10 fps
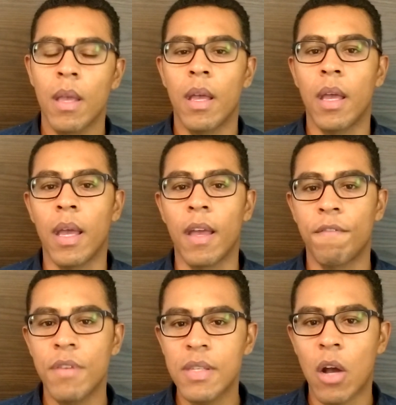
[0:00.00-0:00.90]

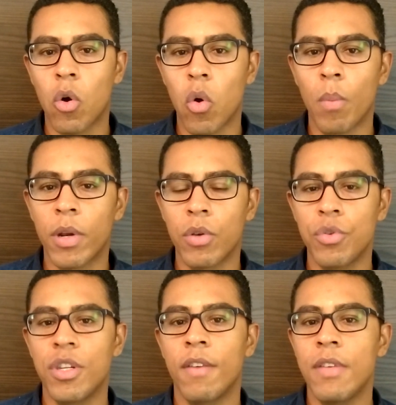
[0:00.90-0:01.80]
É, fiz a compra no
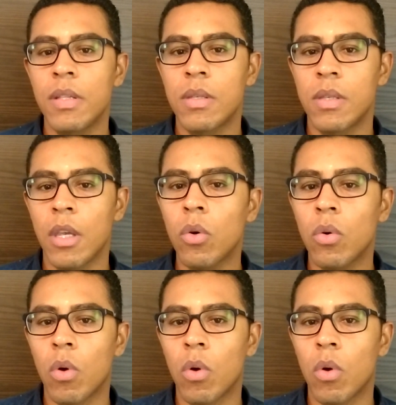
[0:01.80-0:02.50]
dia 25,